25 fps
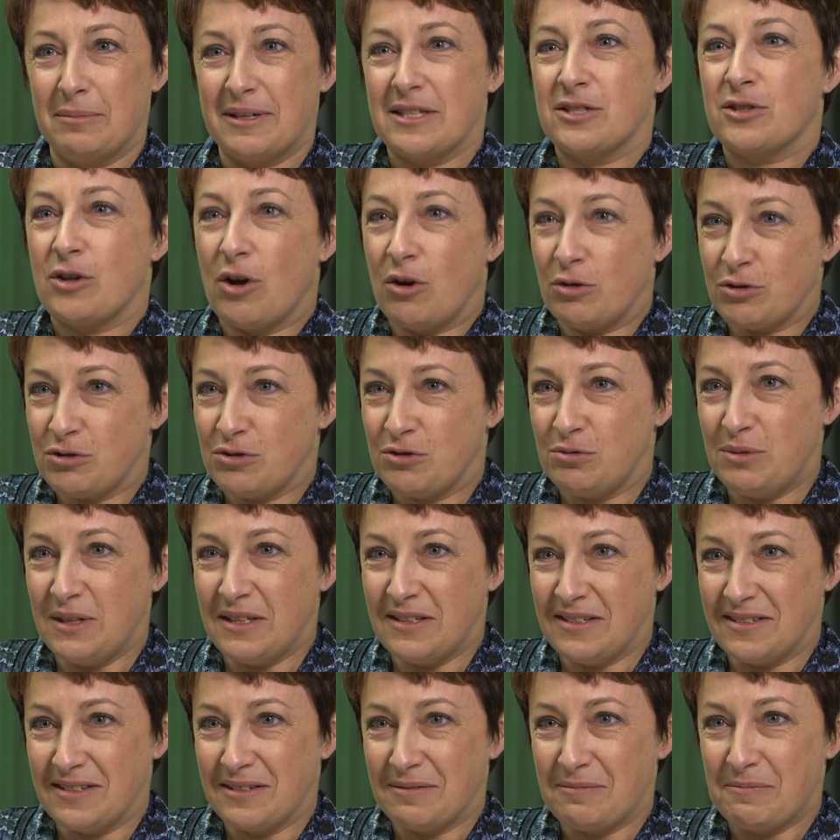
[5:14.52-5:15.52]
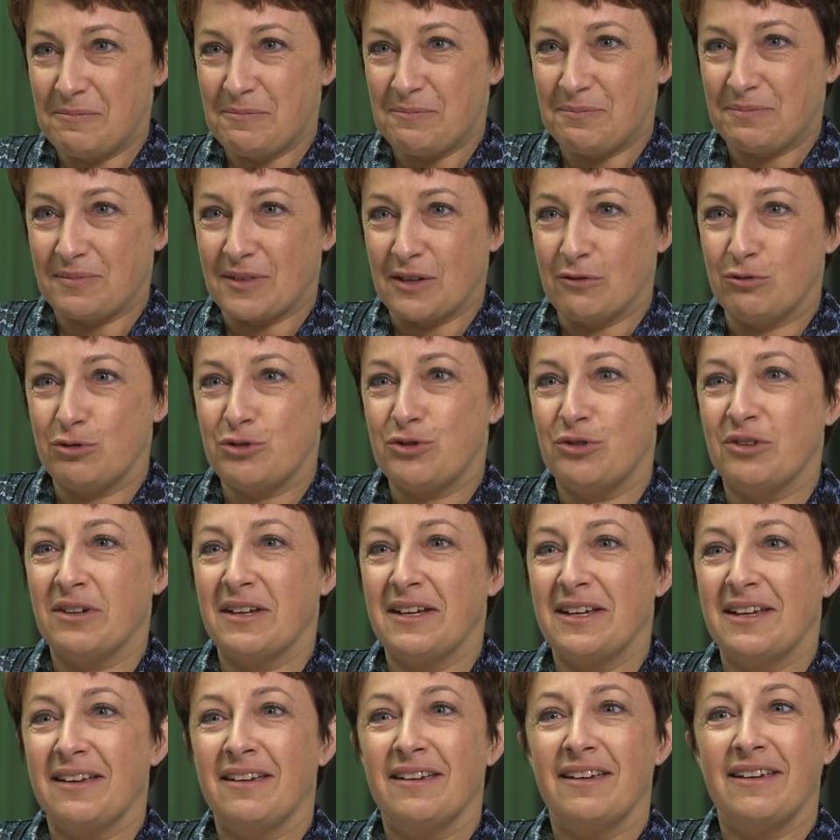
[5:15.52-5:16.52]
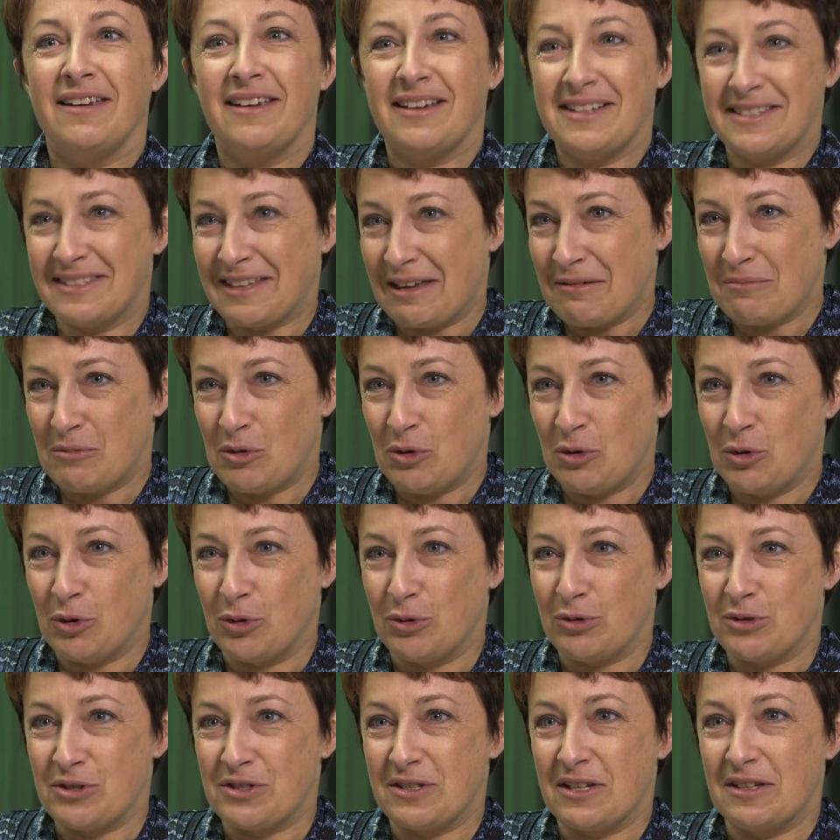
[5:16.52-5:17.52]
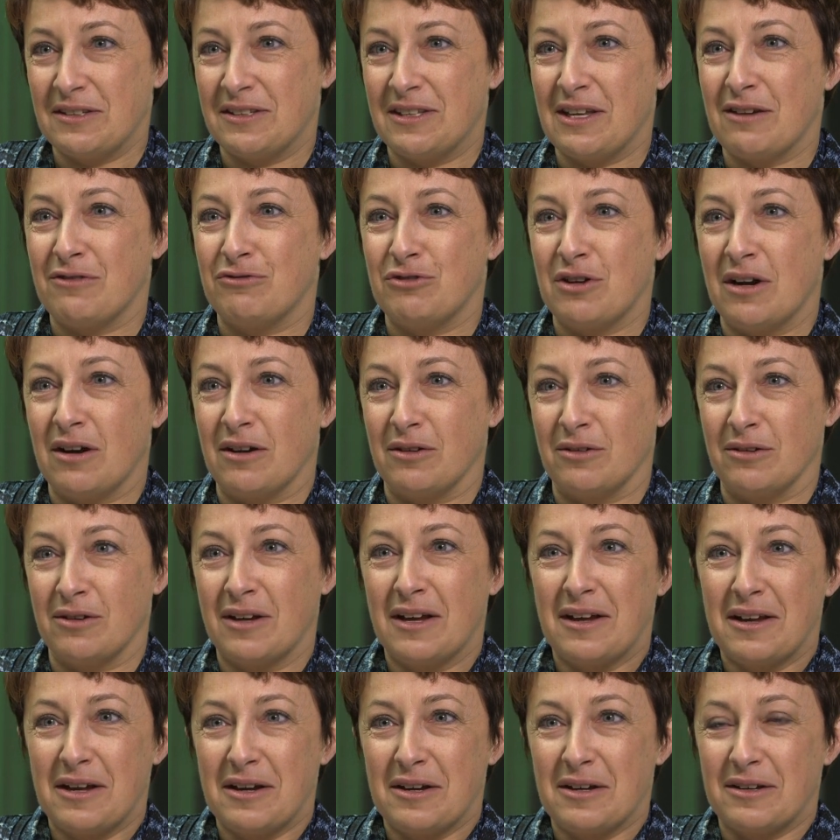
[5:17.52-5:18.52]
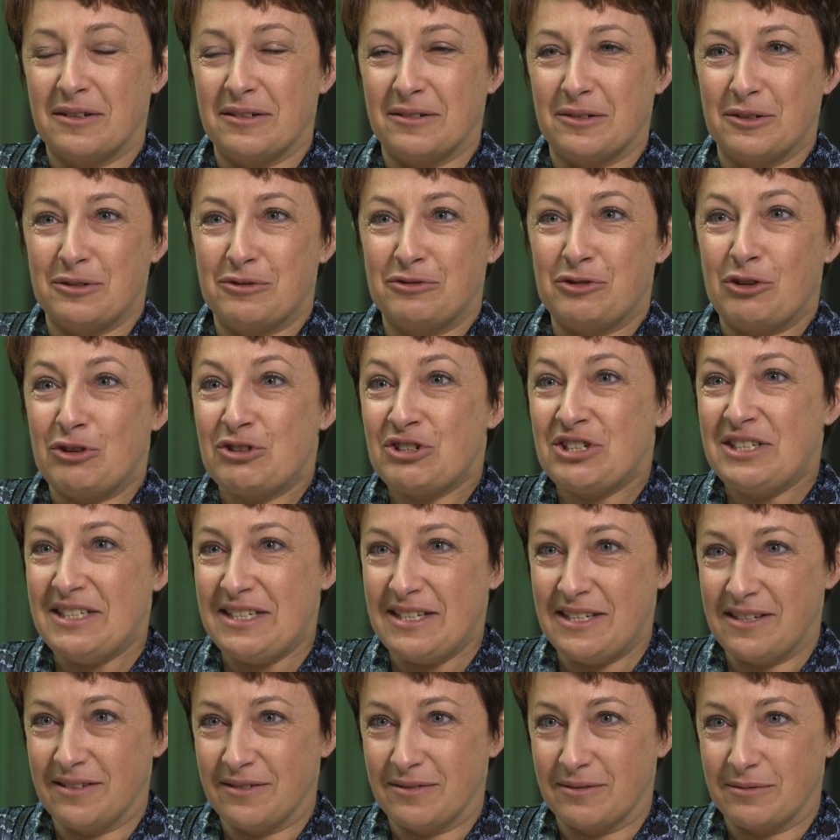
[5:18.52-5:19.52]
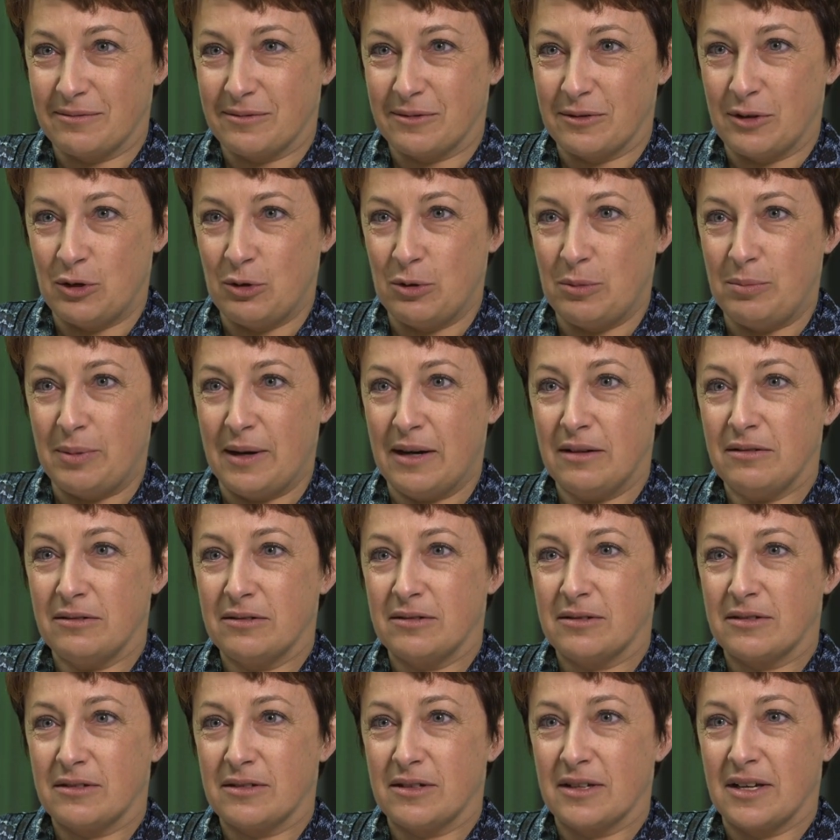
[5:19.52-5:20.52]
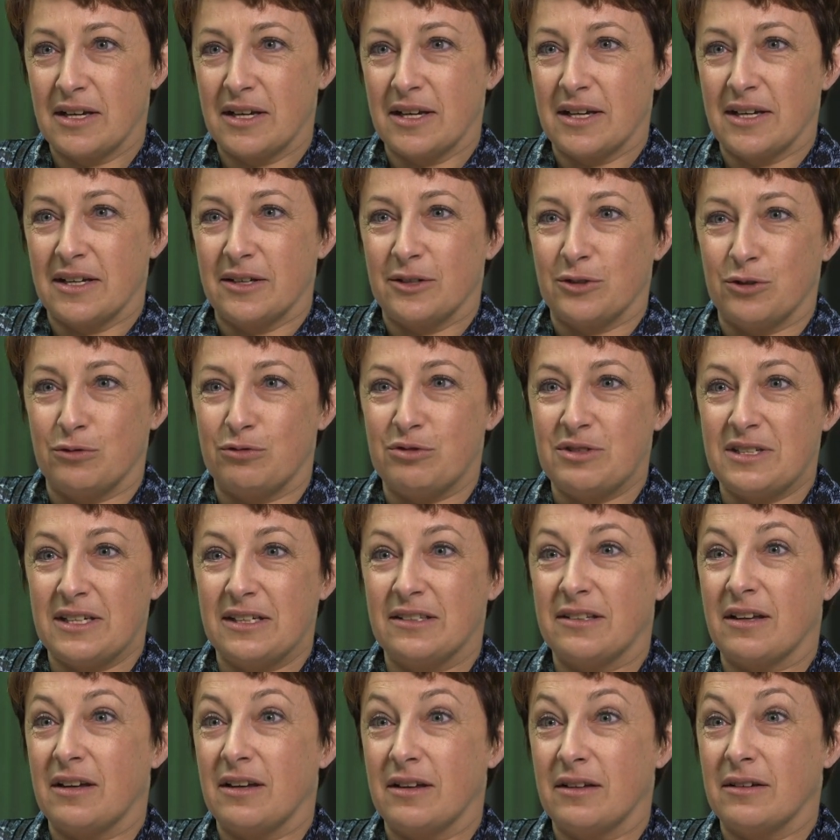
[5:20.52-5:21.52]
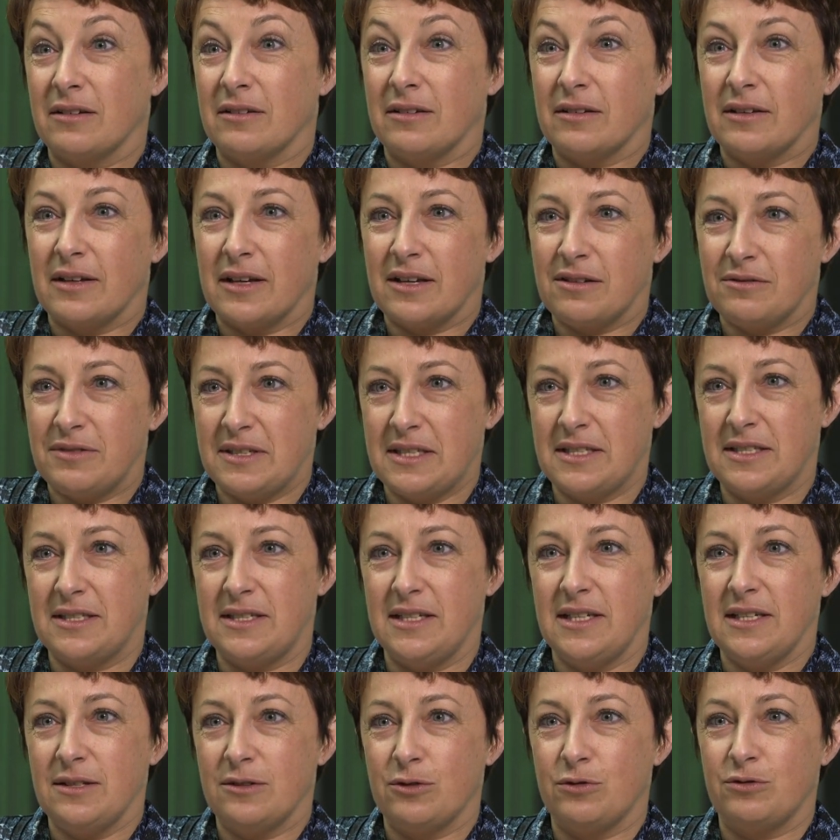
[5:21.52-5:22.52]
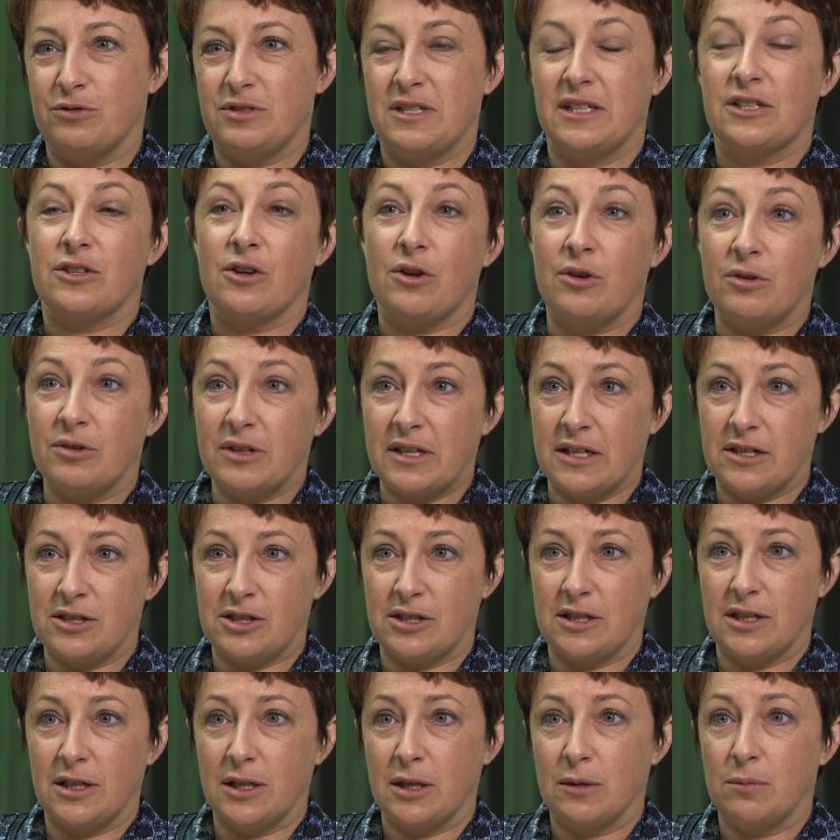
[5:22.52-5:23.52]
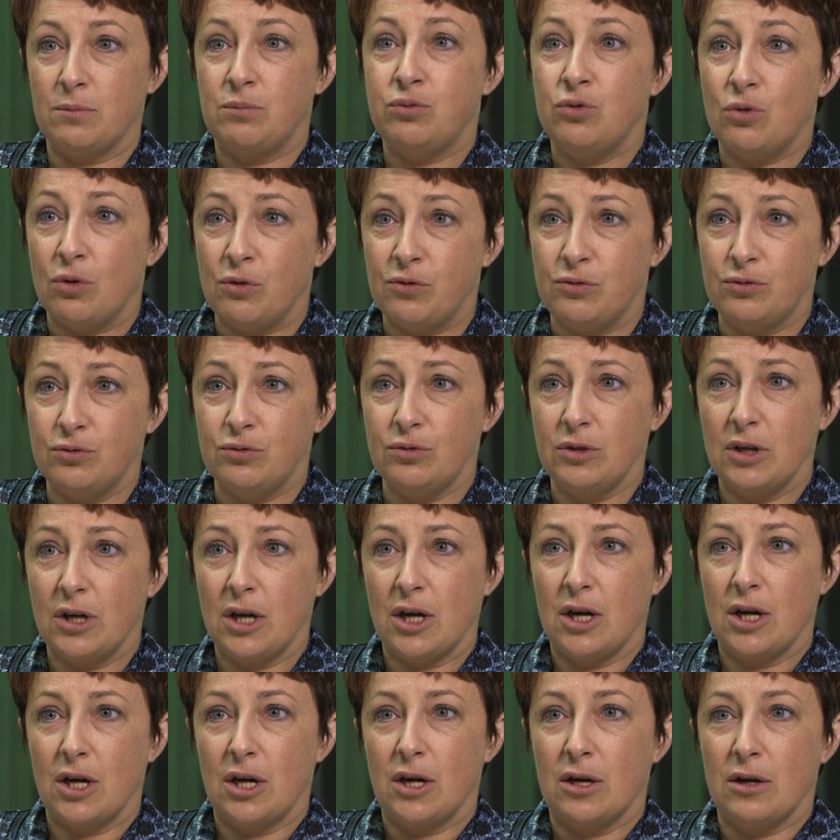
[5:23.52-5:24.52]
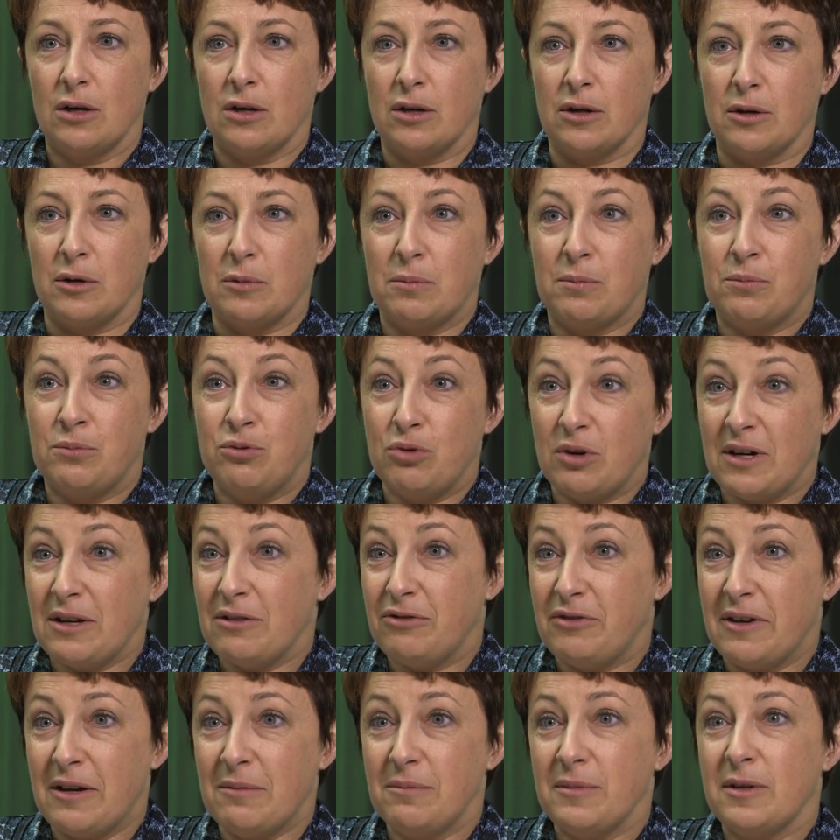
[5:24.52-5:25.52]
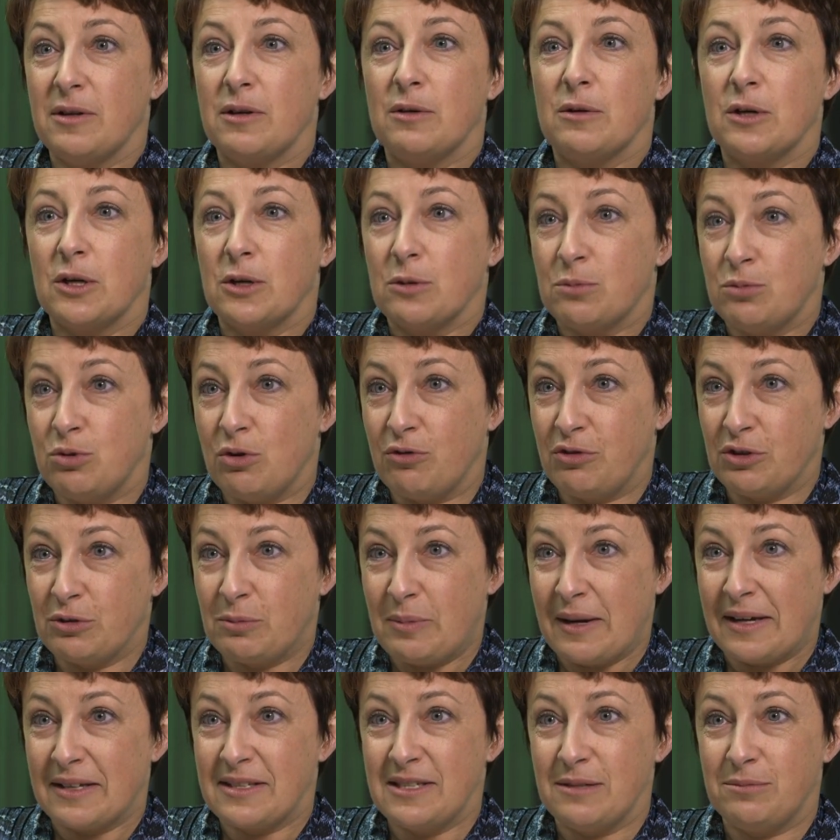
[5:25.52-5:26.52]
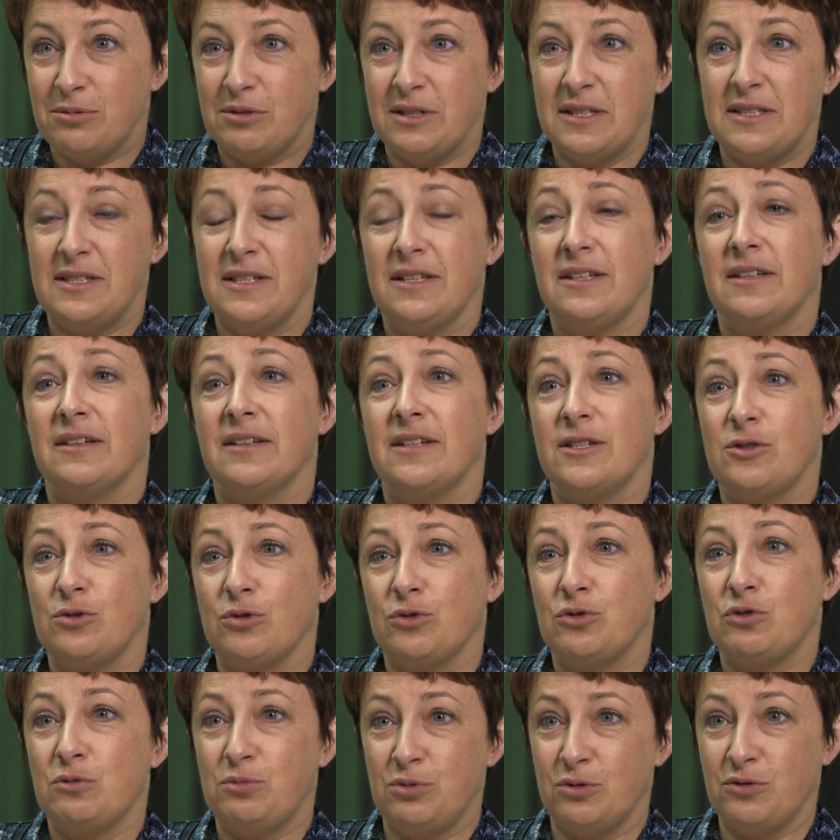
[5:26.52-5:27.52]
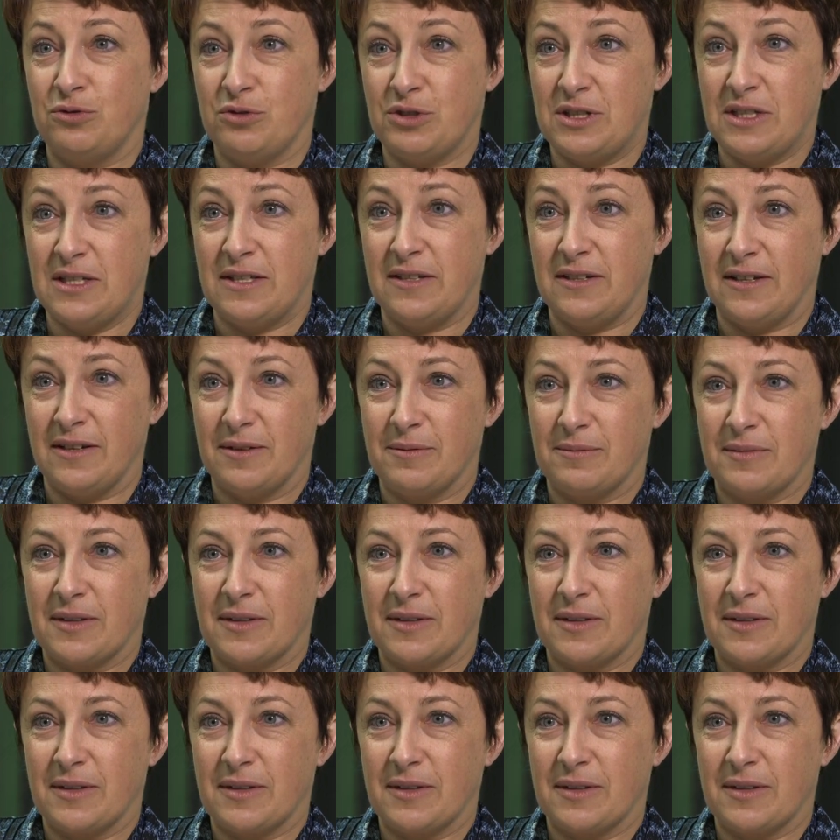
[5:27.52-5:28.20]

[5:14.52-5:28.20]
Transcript: parce qu'ensuite, vous serez extrêmement heureuse d'avoir euh, euh, franchi le pas, de vous être investi, de vous être engagée pour vous, euh, pour les femmes, pour votre parti politique et surtout pour vos idées.